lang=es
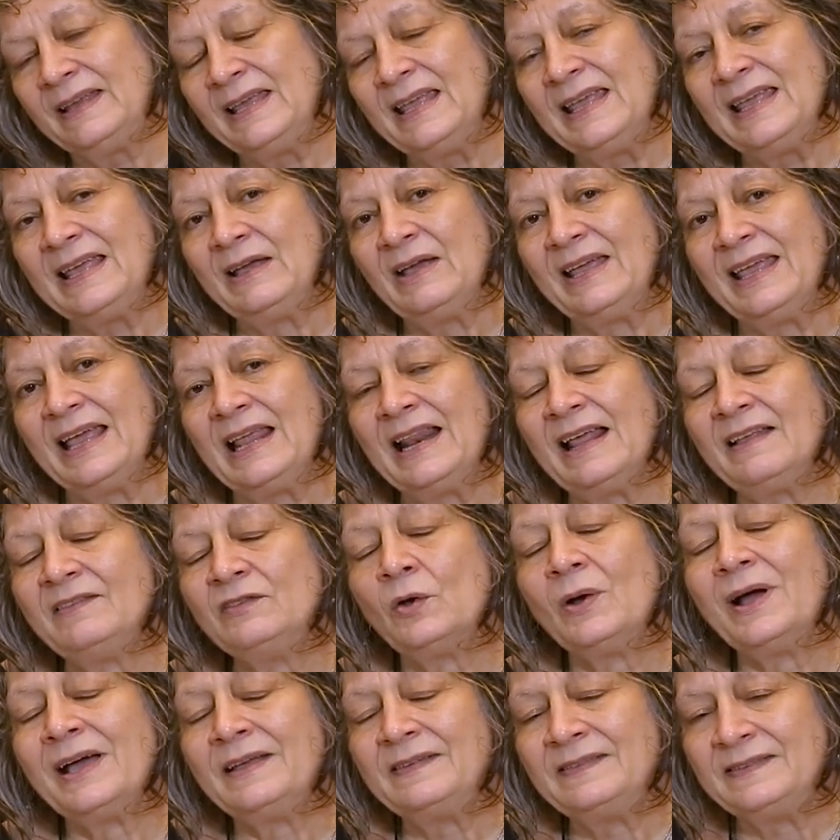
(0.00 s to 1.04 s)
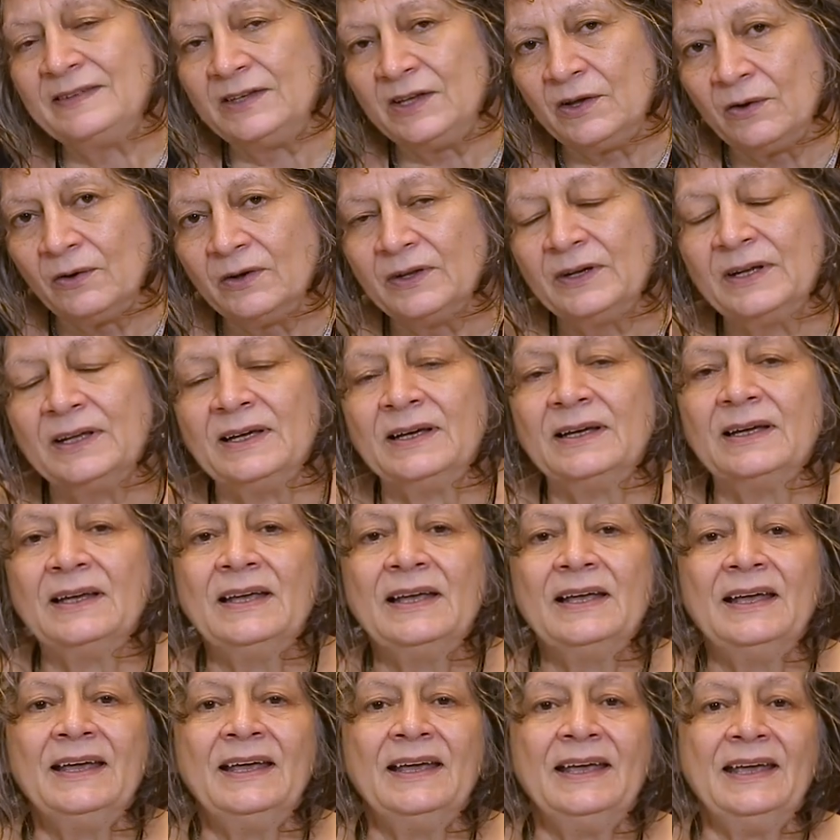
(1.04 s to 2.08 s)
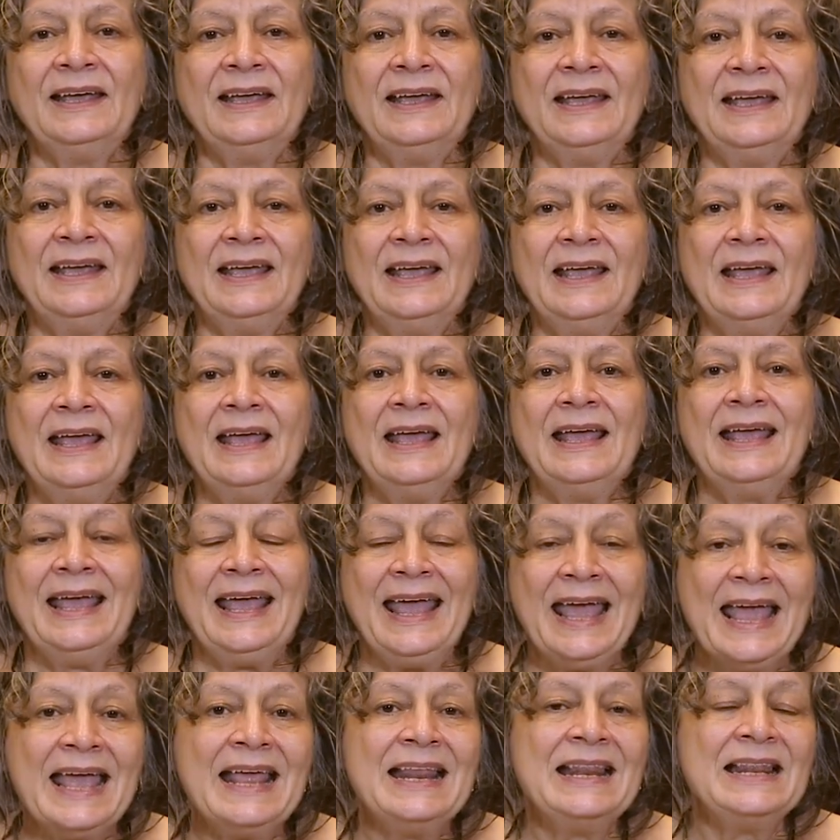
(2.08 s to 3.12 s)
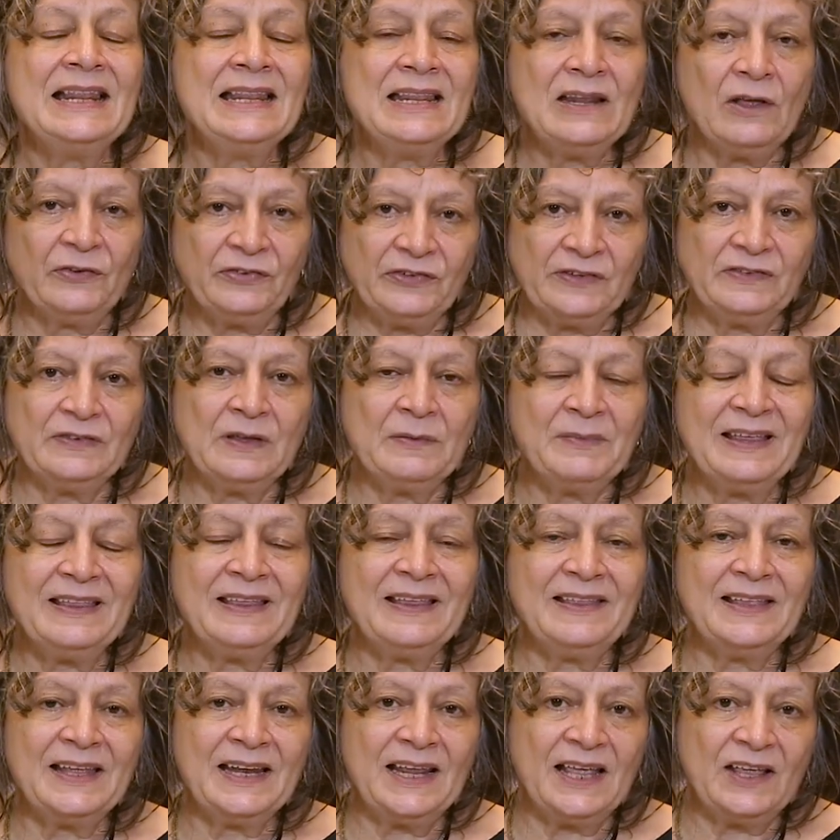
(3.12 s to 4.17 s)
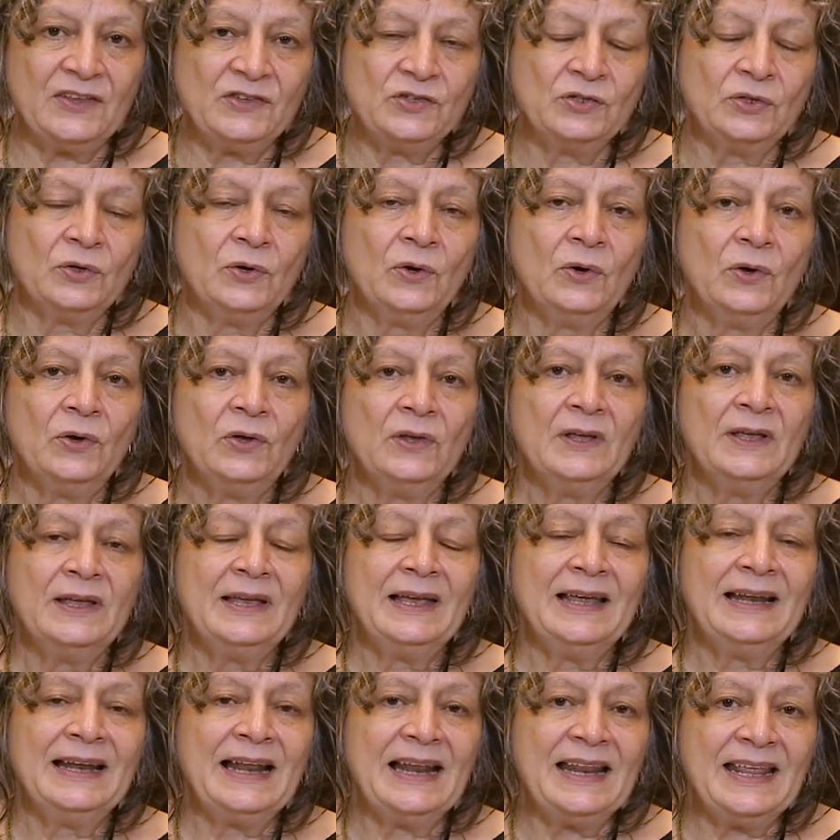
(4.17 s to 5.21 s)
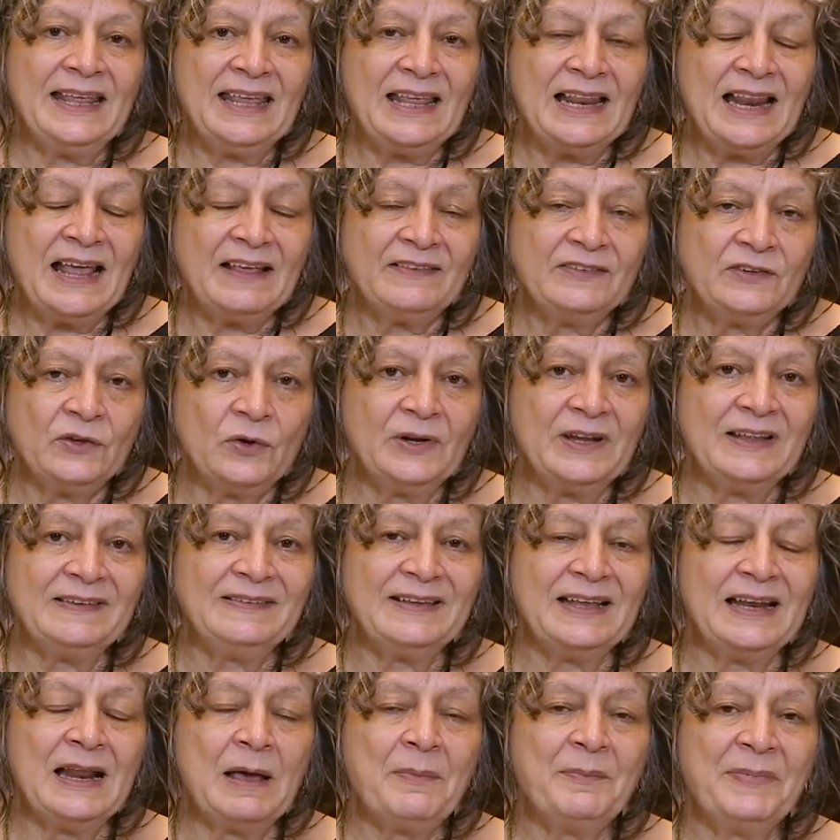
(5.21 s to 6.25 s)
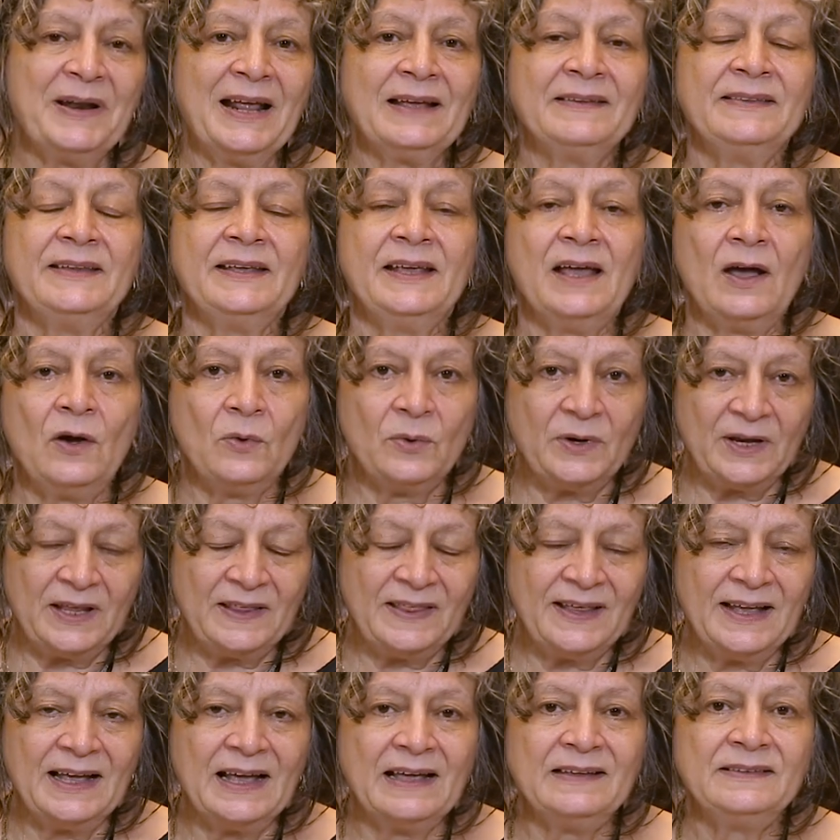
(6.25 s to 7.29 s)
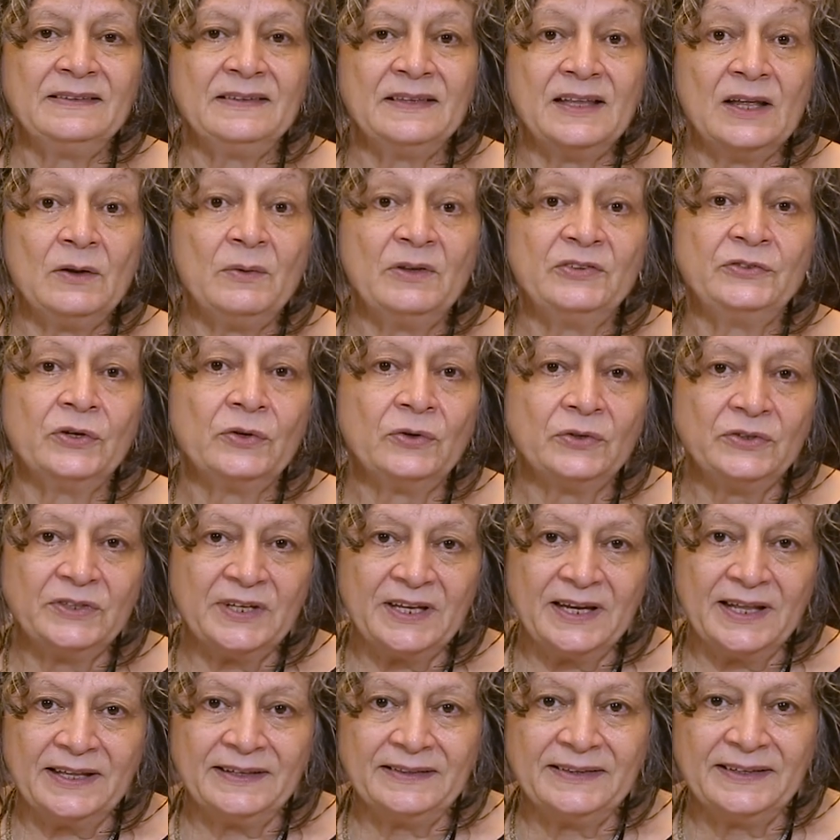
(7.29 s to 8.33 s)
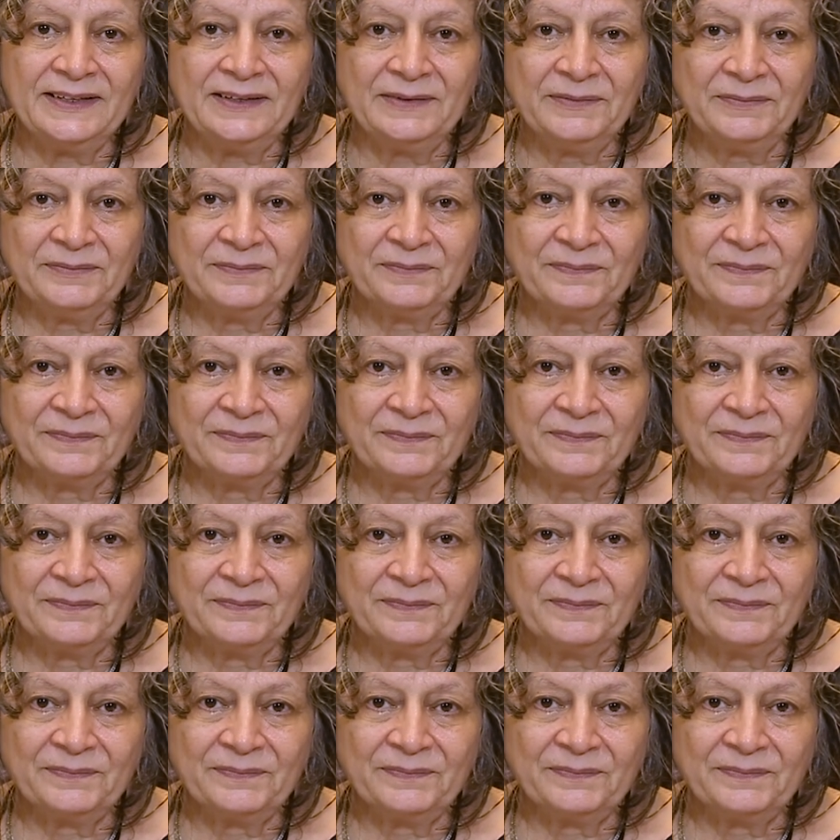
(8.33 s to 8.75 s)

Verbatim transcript: y qué las ocasiona eh, en los sistemas de derecho, en las legislaciones y en las prácticas jurídicas de nuestro continente?